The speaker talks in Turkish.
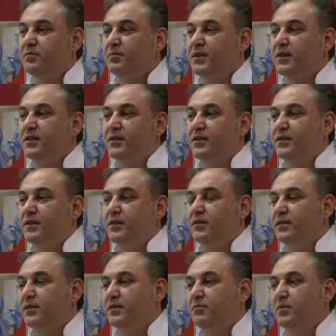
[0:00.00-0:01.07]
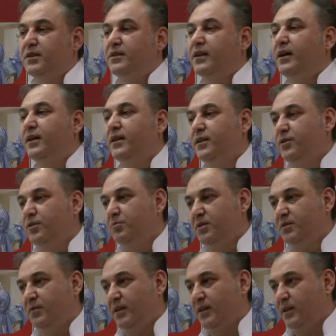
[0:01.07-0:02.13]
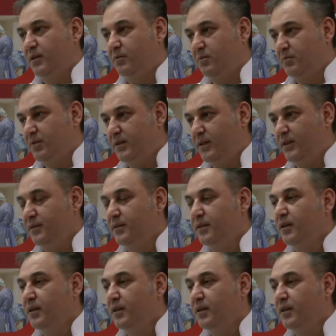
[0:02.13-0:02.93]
Birincisi bir dahileyicimiz var ekibimizde.